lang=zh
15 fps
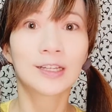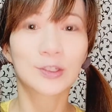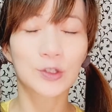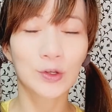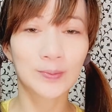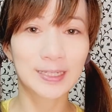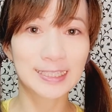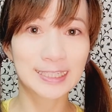所
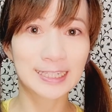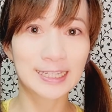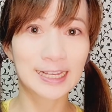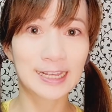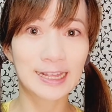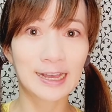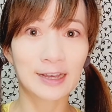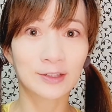以我们今
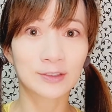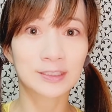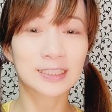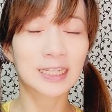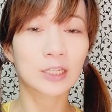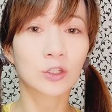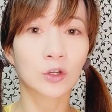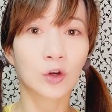天要
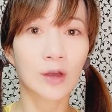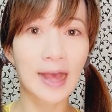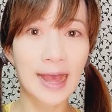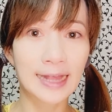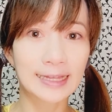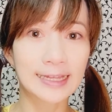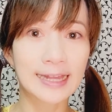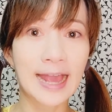借由
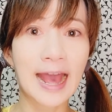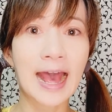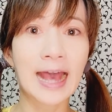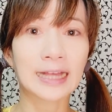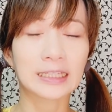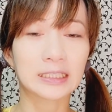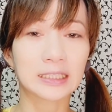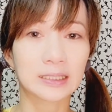按
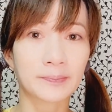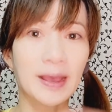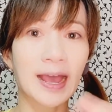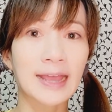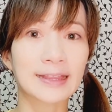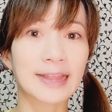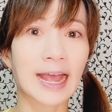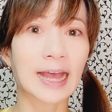压以及
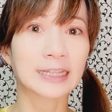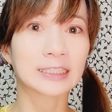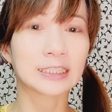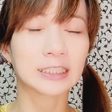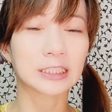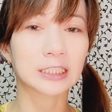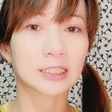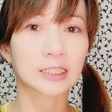拍打
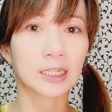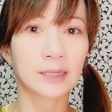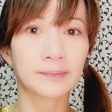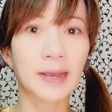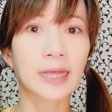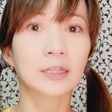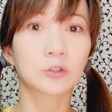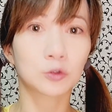几个淋
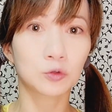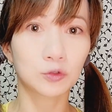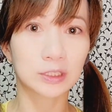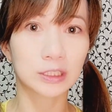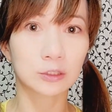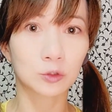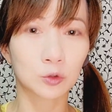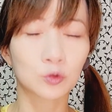巴的聚
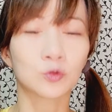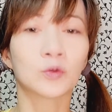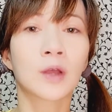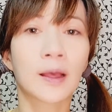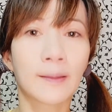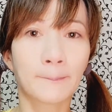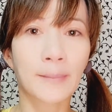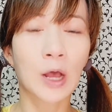集处，
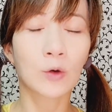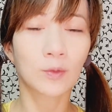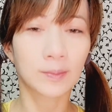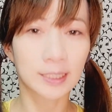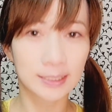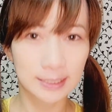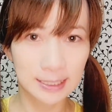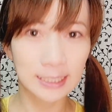帮我
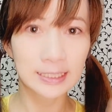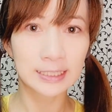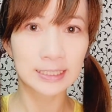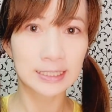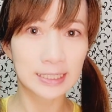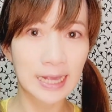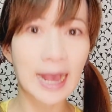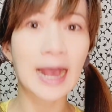们增
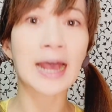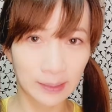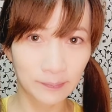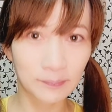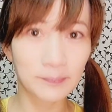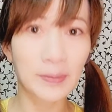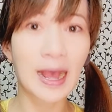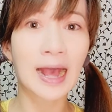加
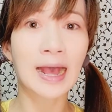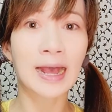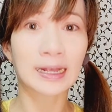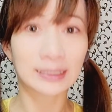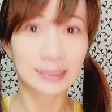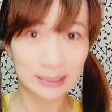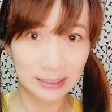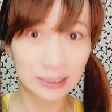淋
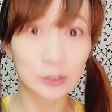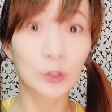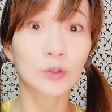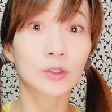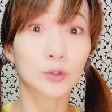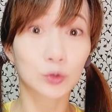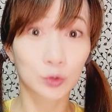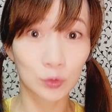巴系
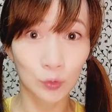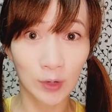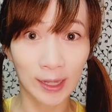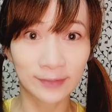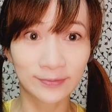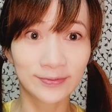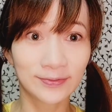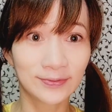统的循
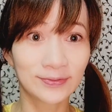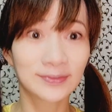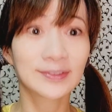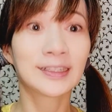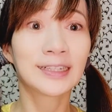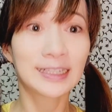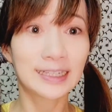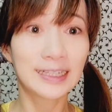环。
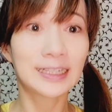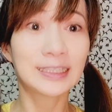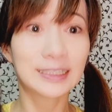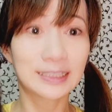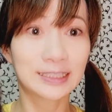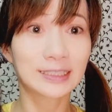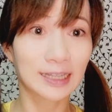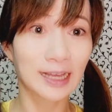一
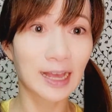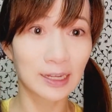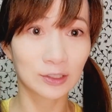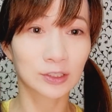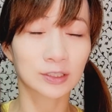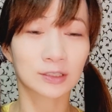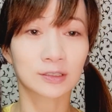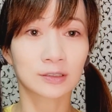起开
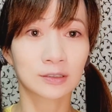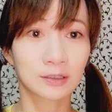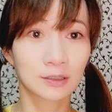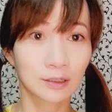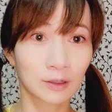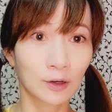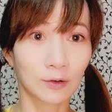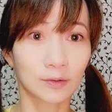
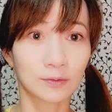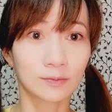始，Go！